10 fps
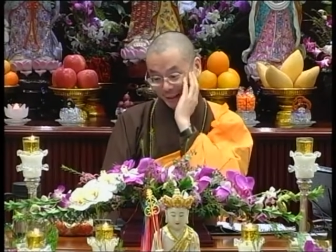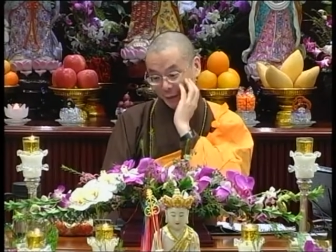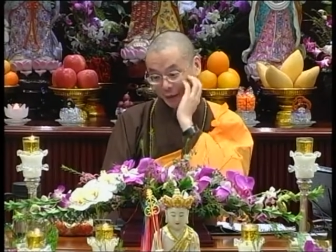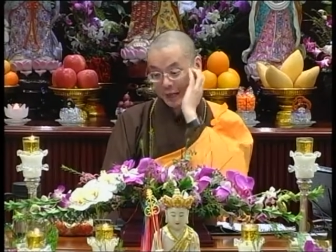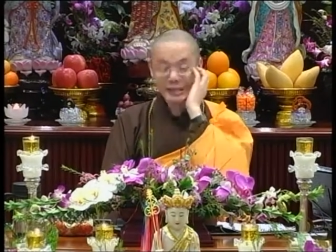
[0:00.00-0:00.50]

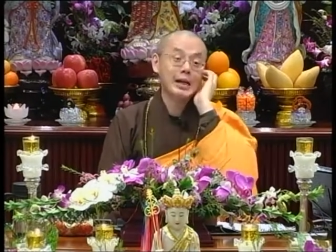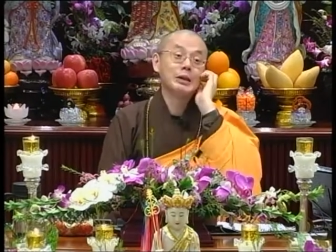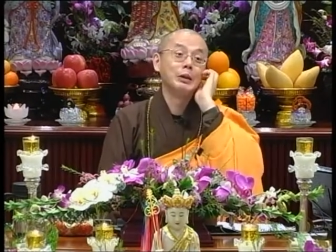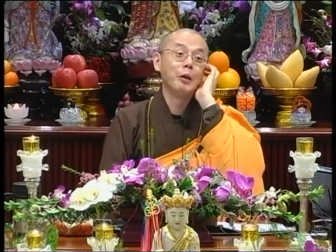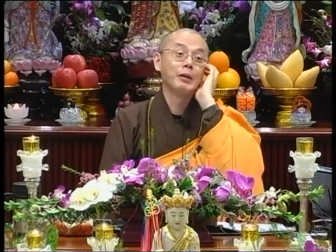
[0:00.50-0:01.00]
我就跟他
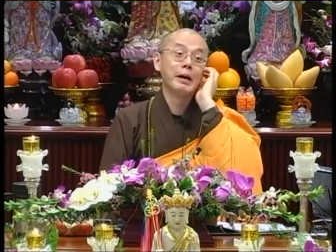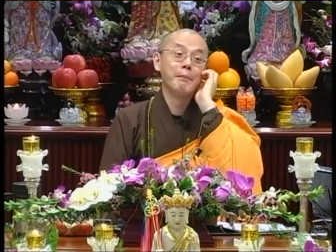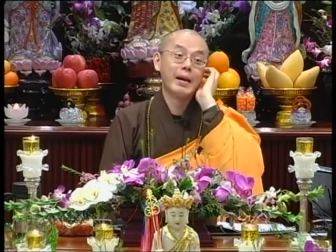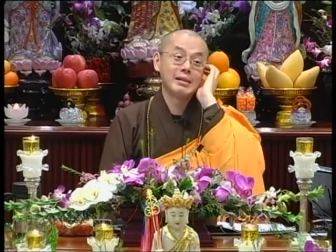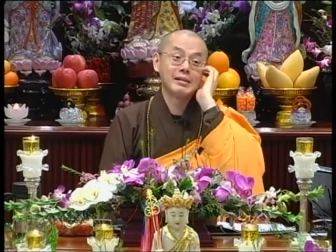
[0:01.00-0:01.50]
讲：“No
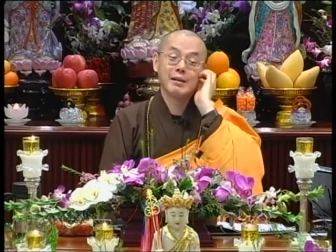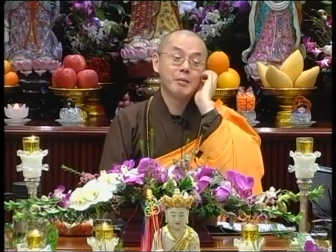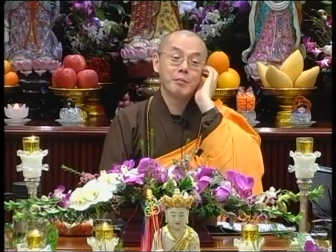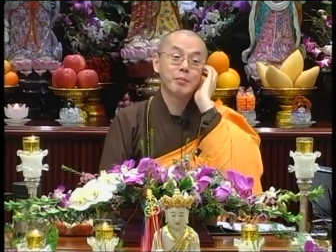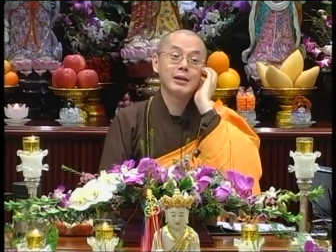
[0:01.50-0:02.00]
comment，
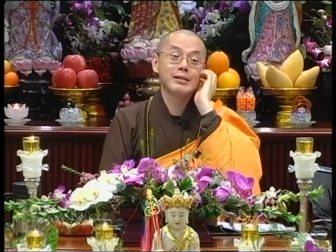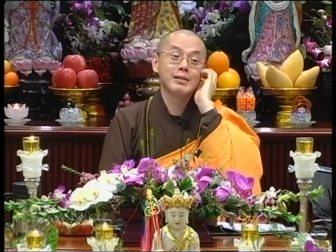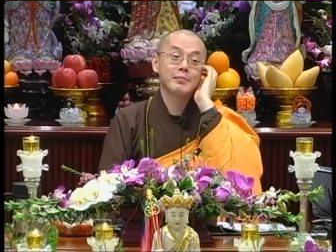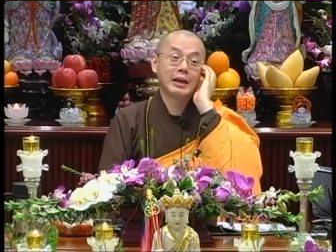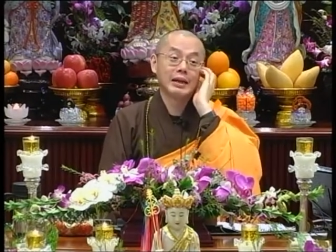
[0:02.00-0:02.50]
不以
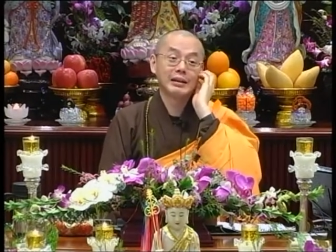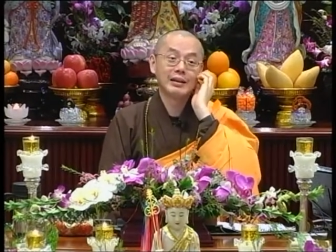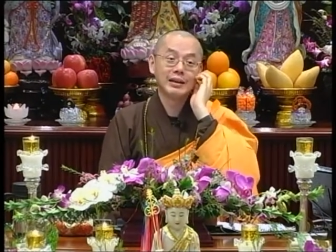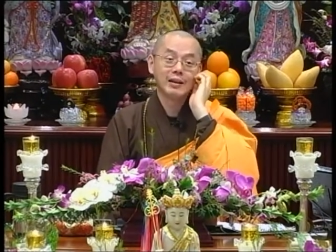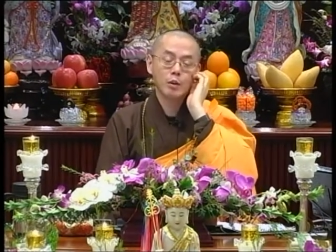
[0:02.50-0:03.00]
置
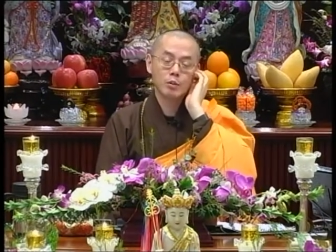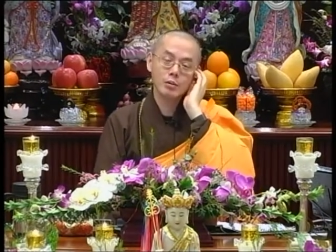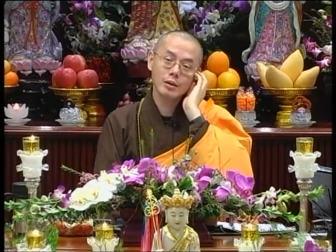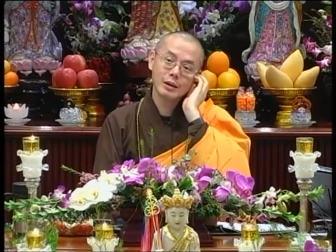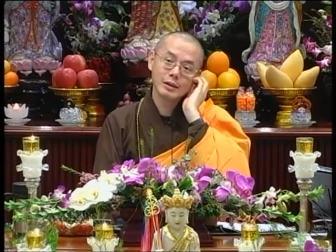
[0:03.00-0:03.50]
评。”我
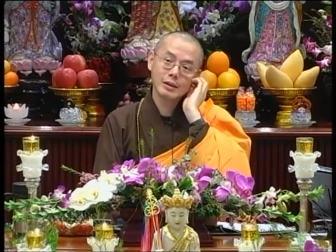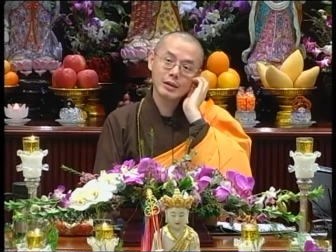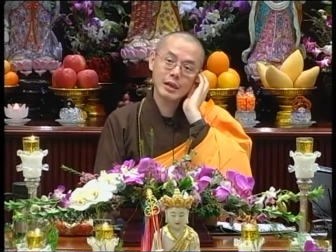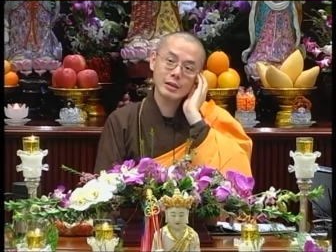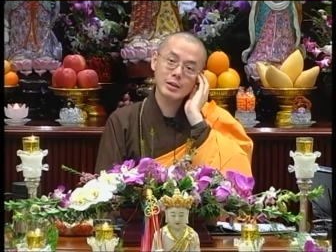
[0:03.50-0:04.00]
说：“你
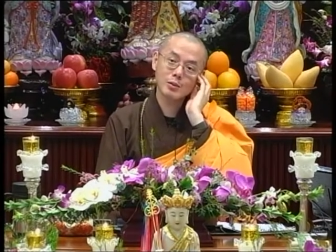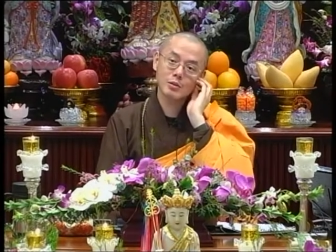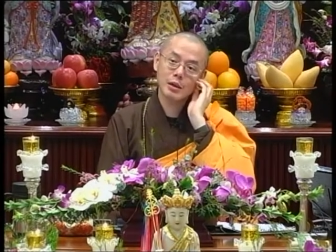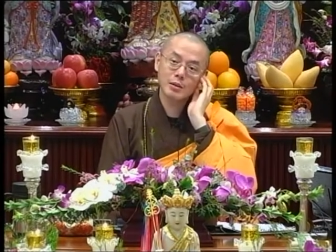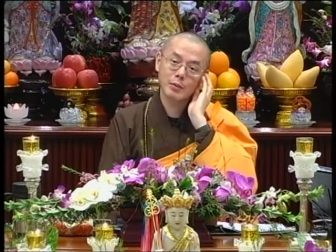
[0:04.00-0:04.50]
相信宗
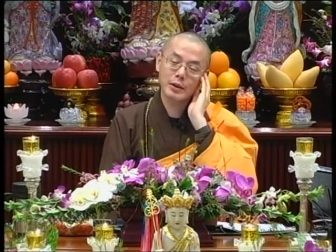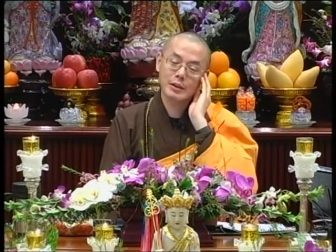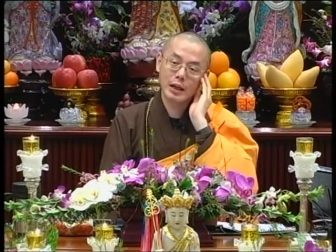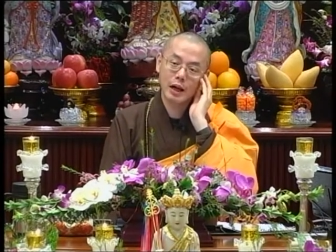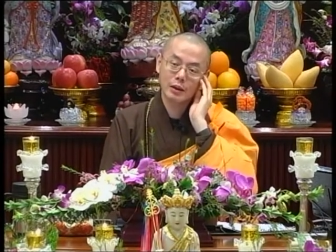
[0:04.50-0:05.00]
教怎么会
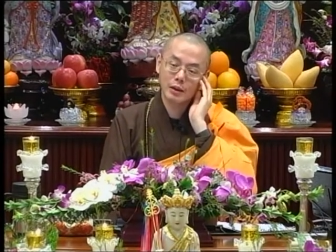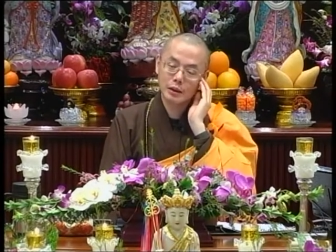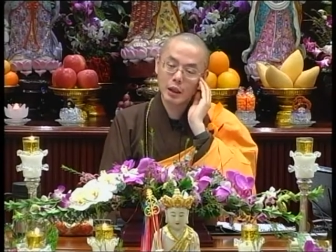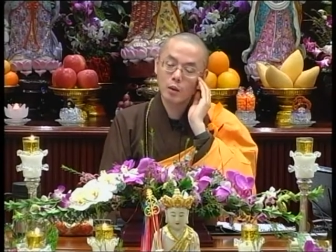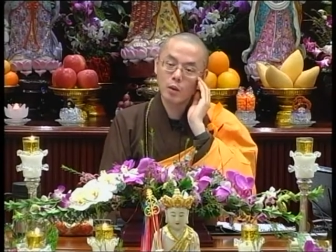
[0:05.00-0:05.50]
这样？”
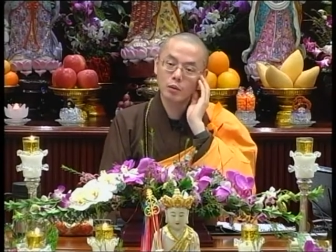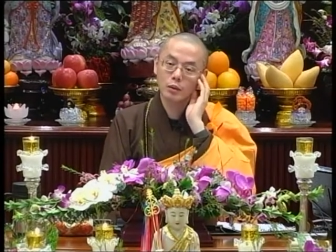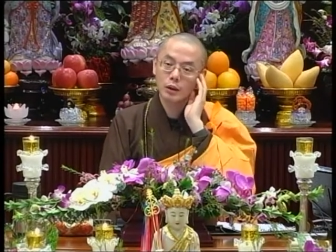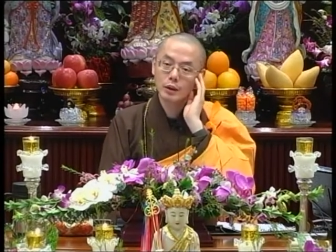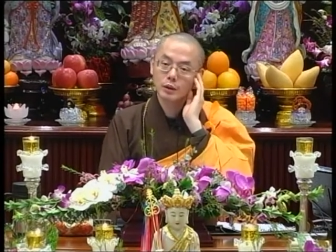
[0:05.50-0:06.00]
然后
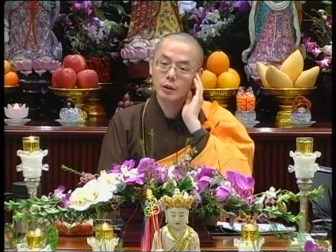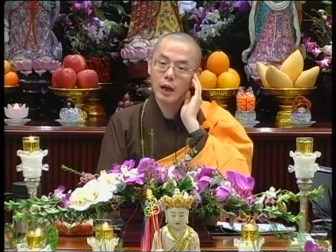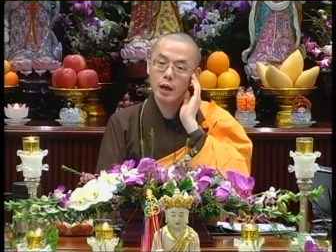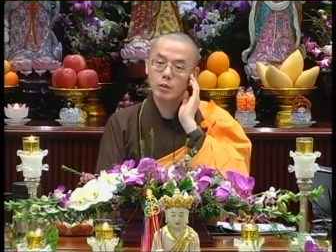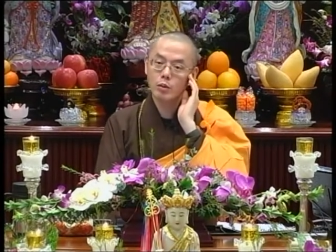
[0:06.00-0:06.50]

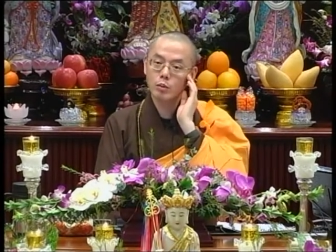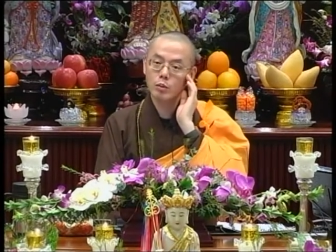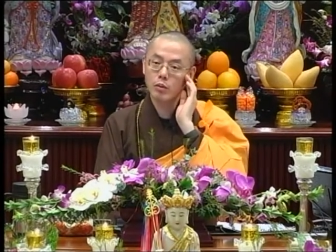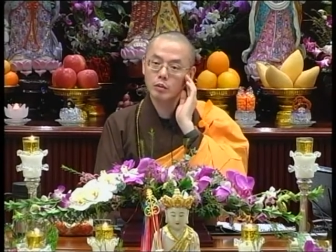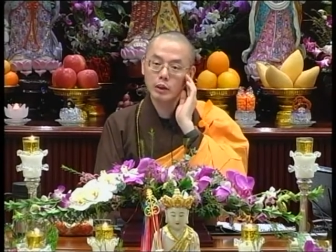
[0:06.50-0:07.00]
他就
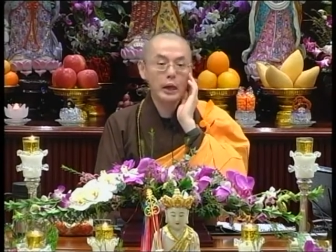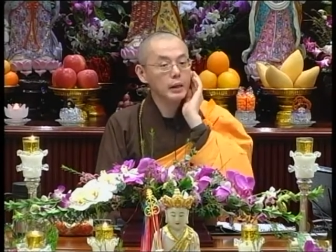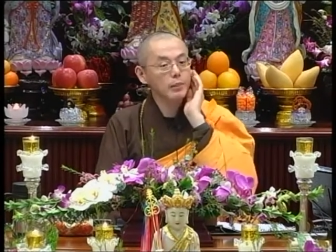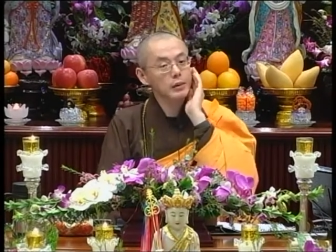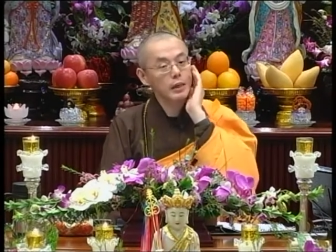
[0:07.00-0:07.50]
说：“他
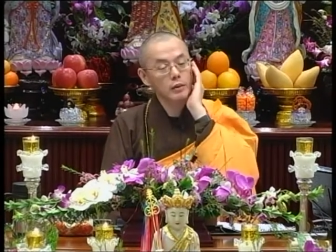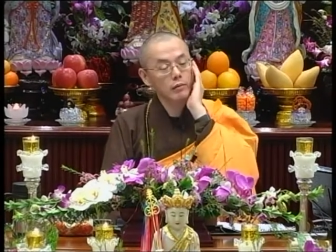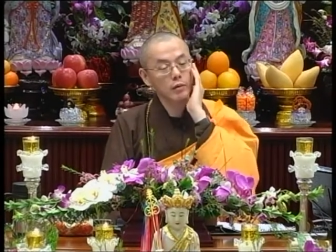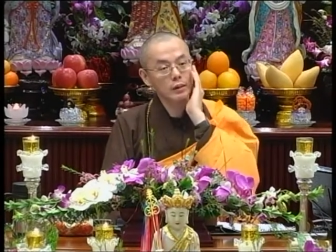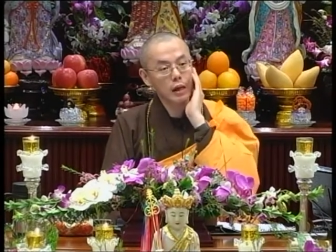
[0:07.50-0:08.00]
也不相信
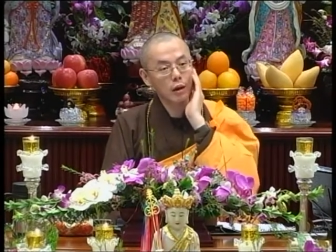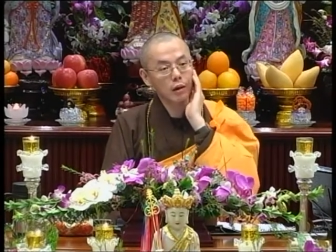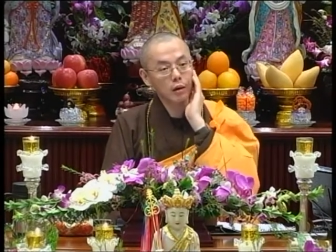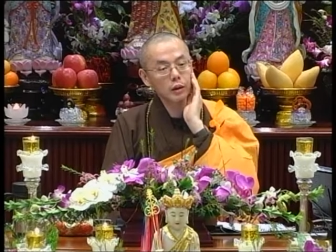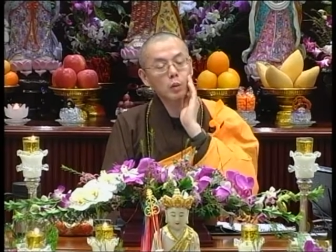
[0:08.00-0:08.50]
佛
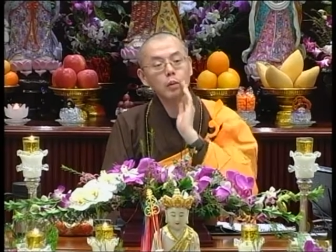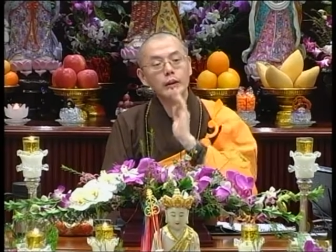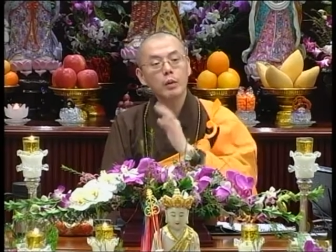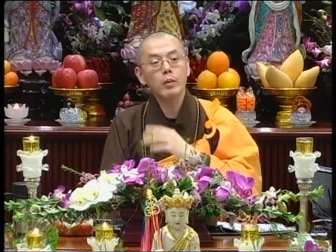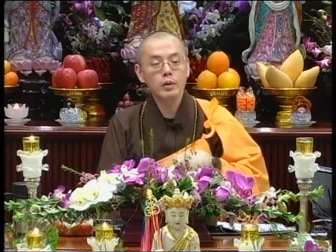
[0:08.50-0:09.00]
教。”那我问
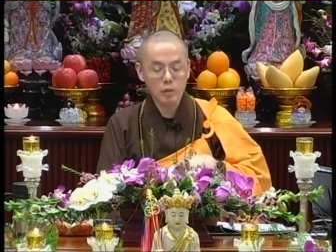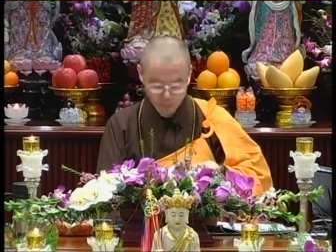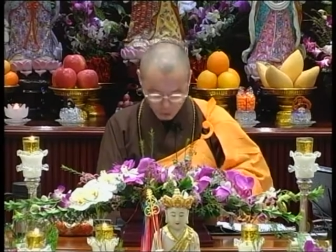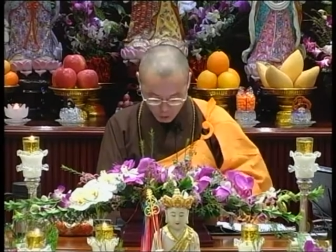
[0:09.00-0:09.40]
他为什么，